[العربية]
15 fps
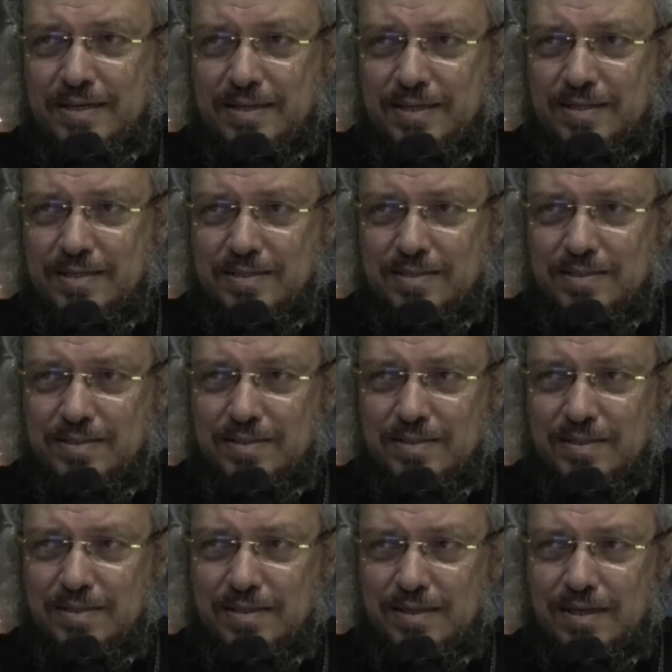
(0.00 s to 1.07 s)
لكن
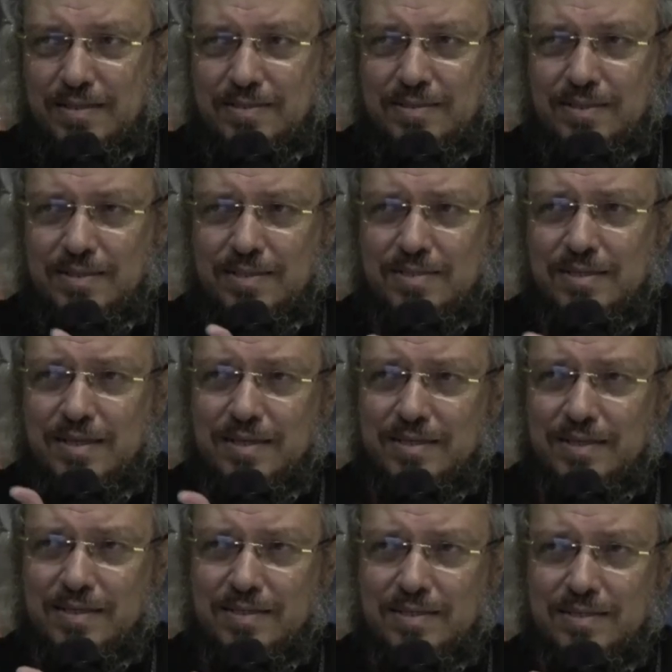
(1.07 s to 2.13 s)
قد ايه
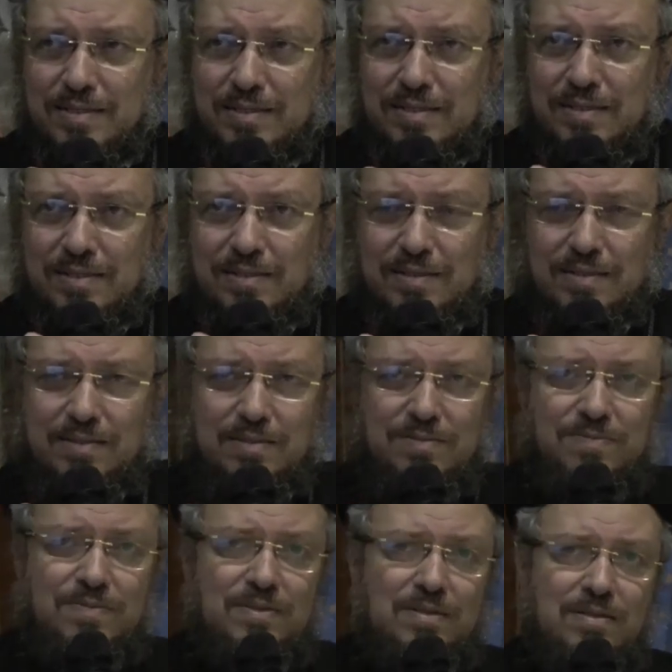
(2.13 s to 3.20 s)
شغلك ان
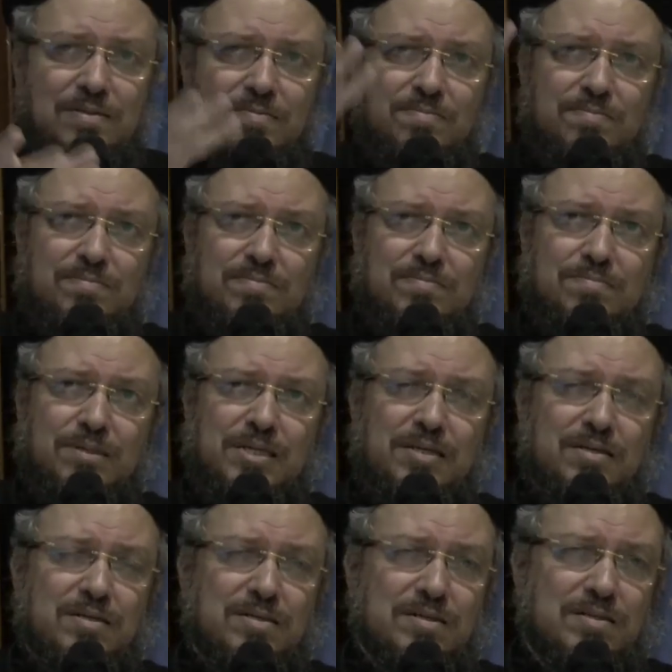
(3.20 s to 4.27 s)
في
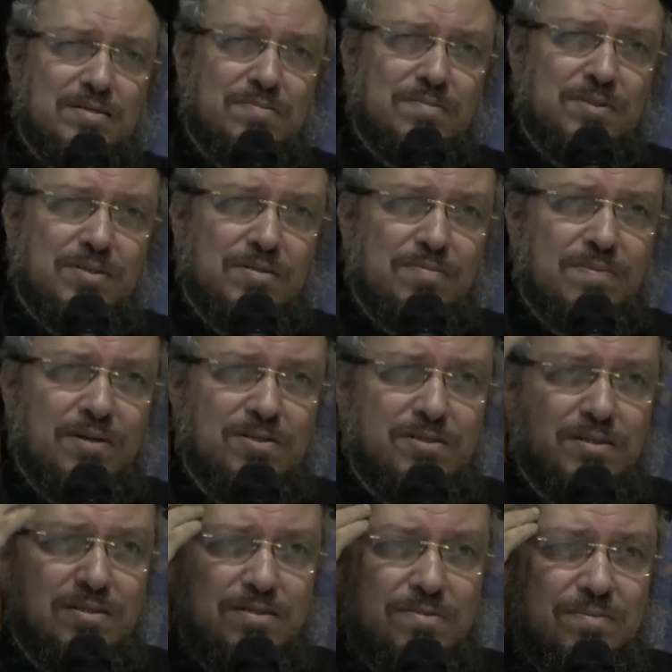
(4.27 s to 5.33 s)
مليارات من
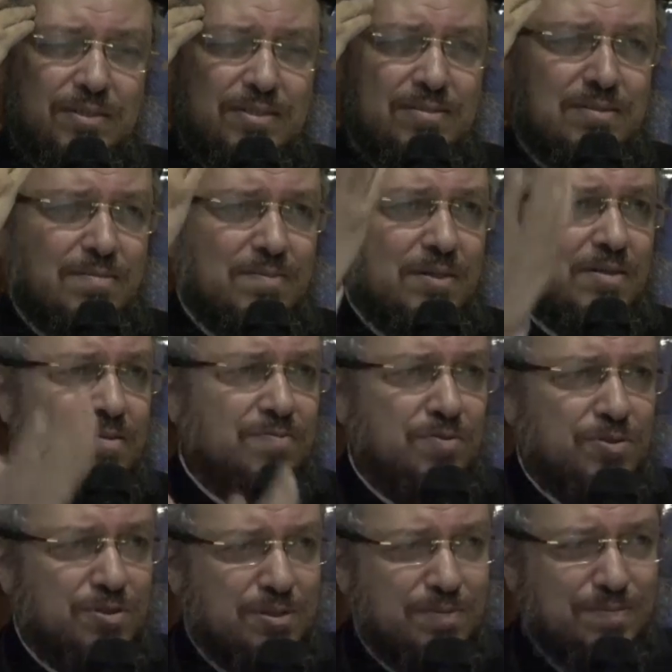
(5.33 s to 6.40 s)
البشر لسه ما
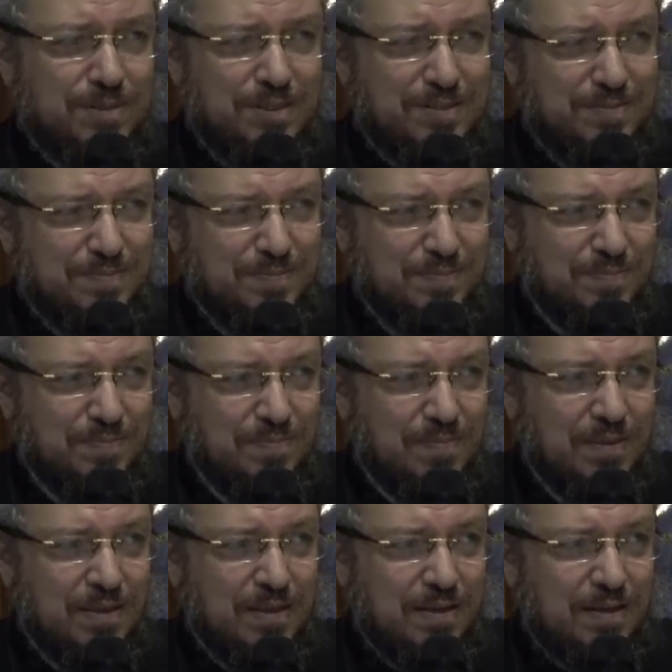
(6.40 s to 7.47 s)
يعرفوش ربنا
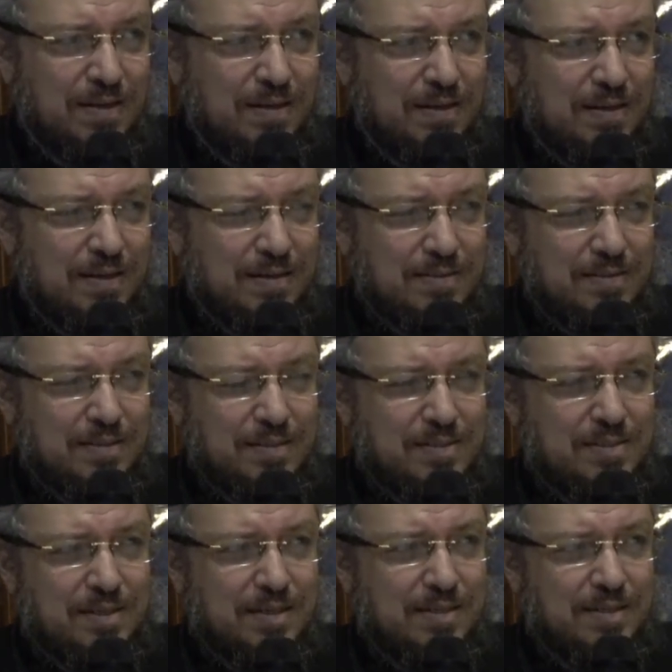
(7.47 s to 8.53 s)
قد ايه
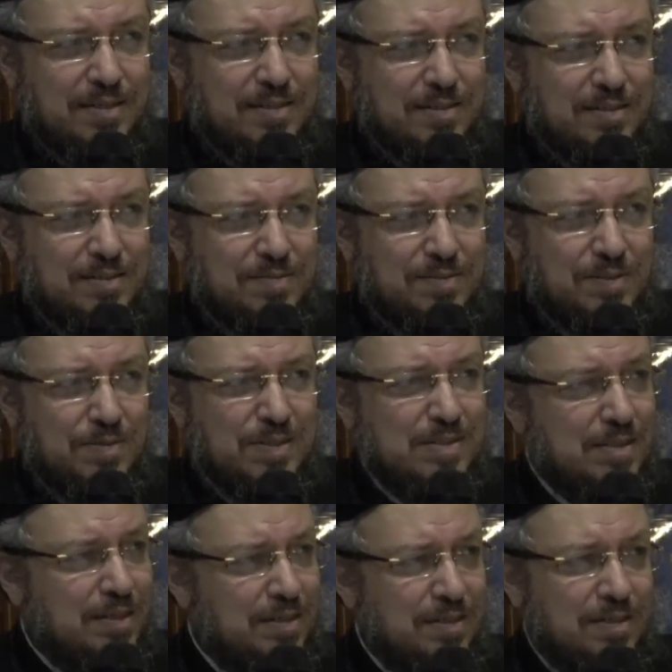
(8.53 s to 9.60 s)
شغلك ان في
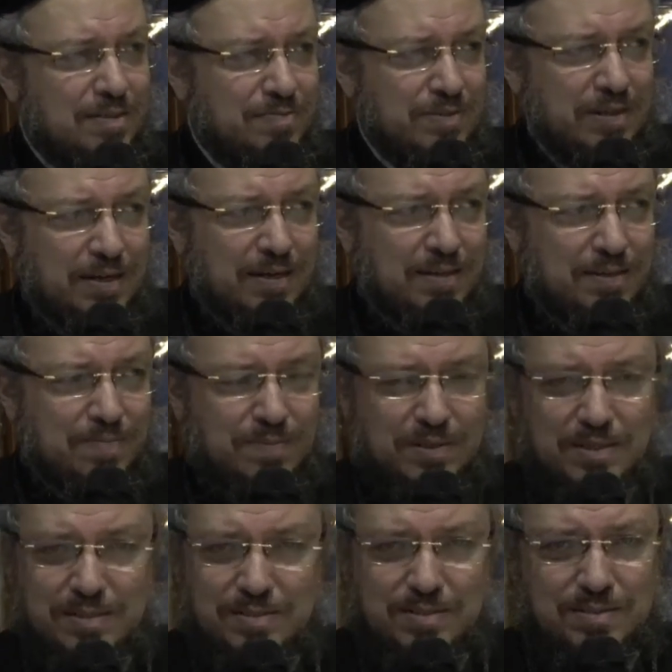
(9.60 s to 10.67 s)
وثنيه في العالم
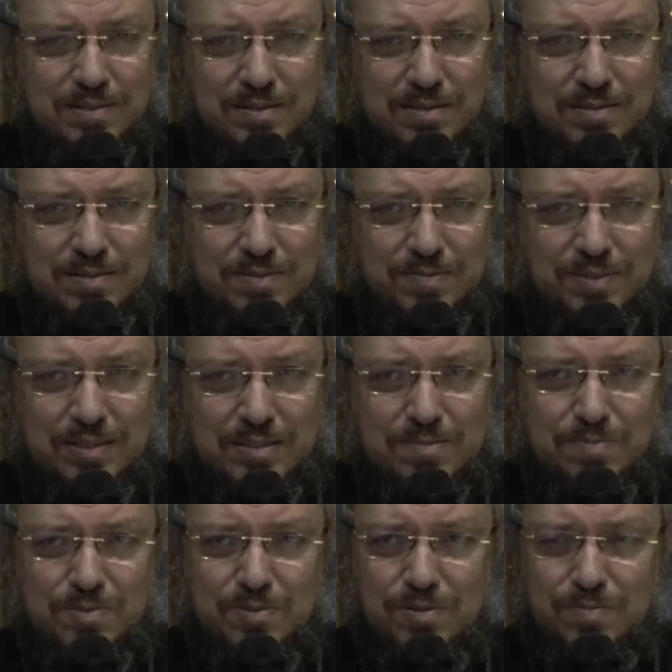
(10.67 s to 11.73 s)
لغايه النهارده في
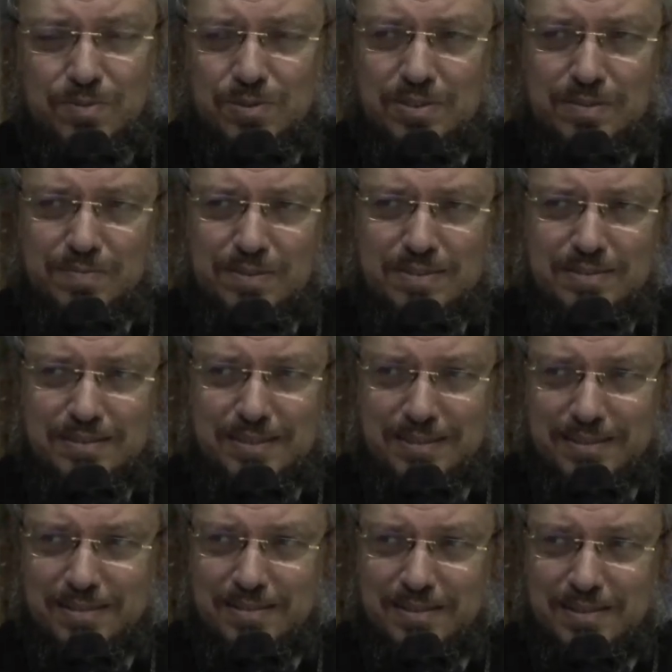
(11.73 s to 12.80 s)
ناس بتعبد تماثيل